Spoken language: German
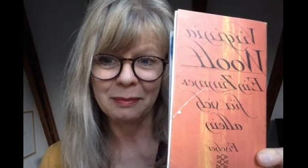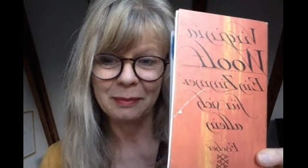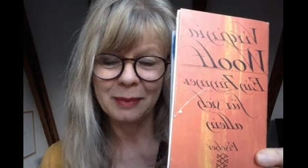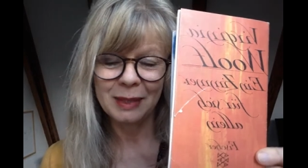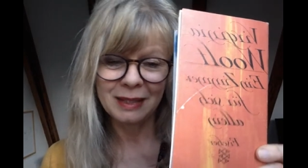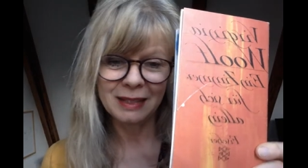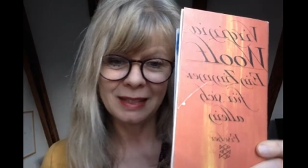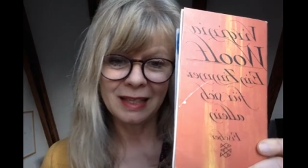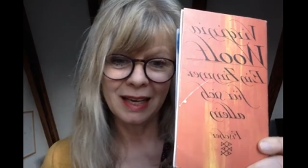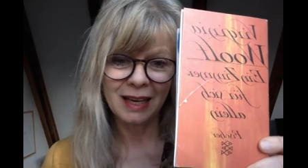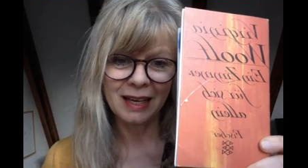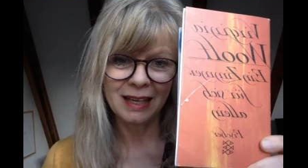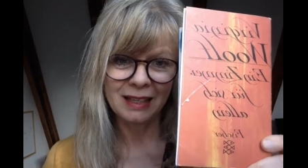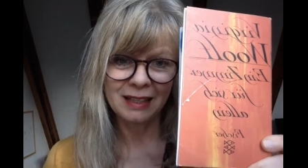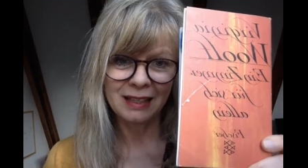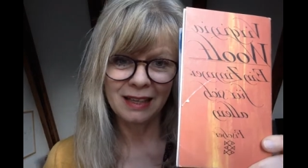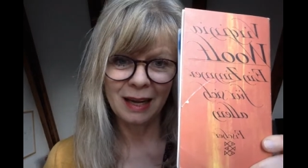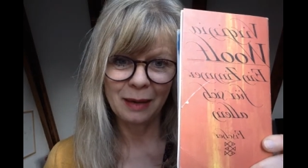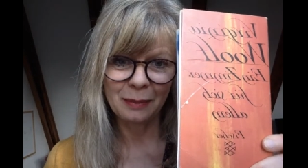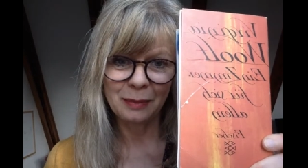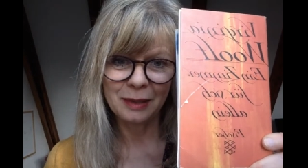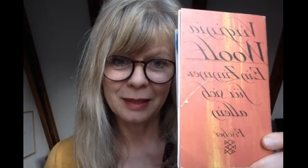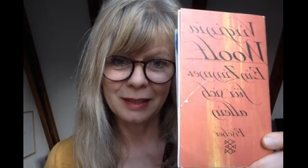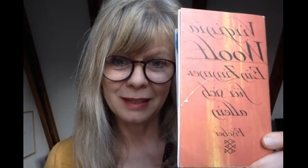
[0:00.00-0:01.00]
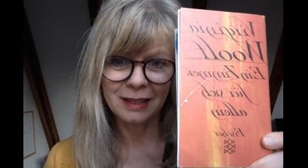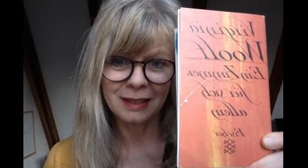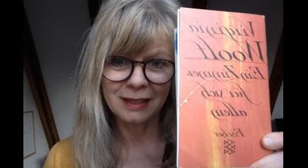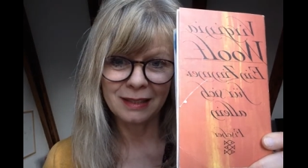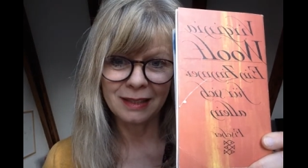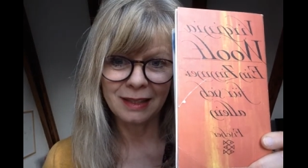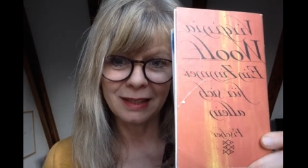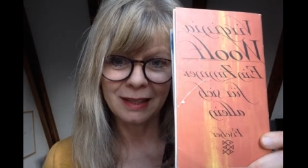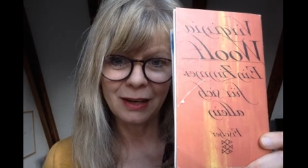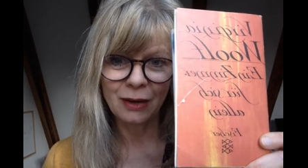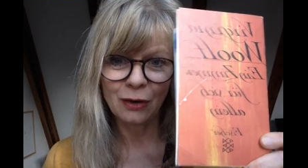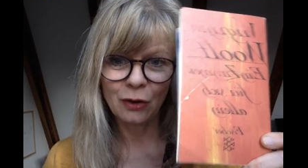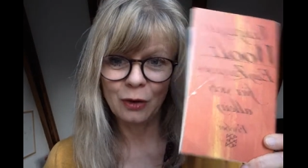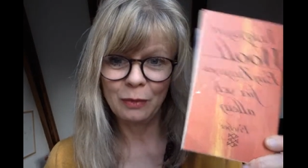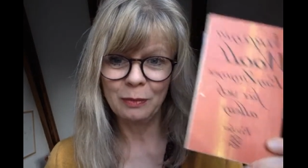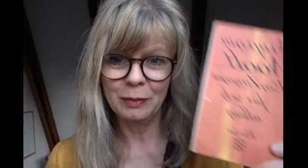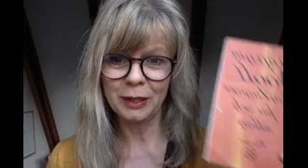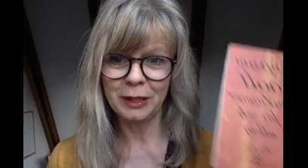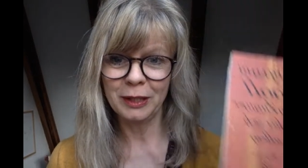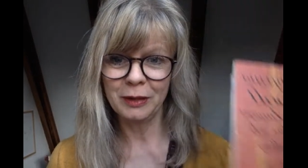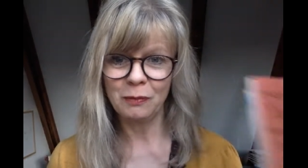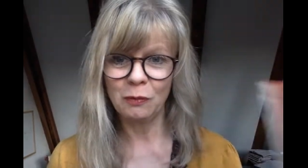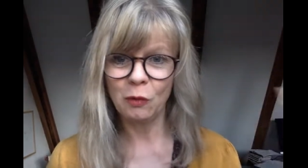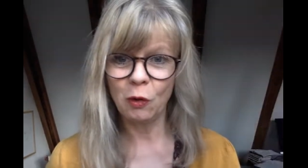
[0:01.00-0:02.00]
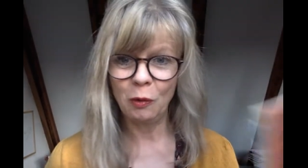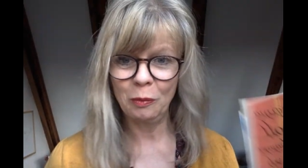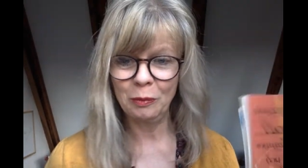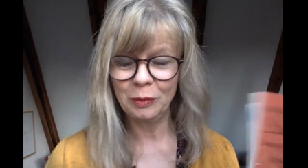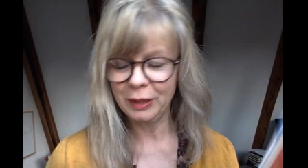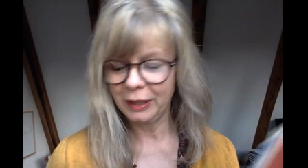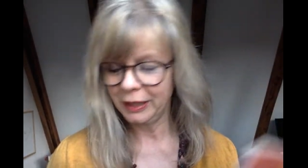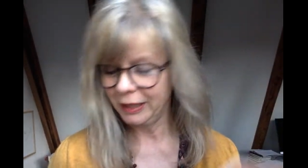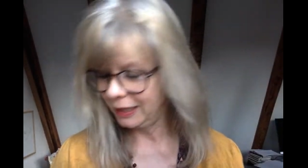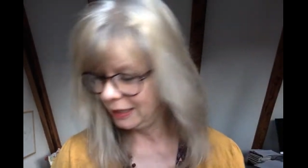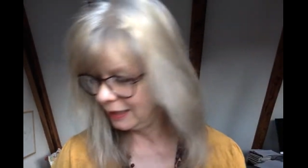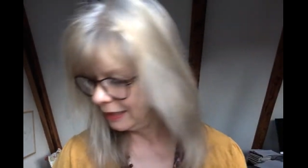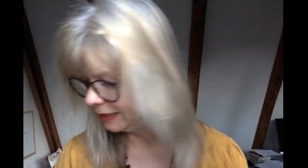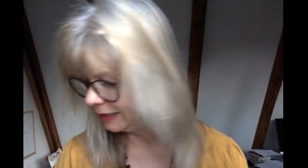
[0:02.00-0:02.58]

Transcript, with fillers: Bis dahin habe ich das dann auch mit dem Umdrehen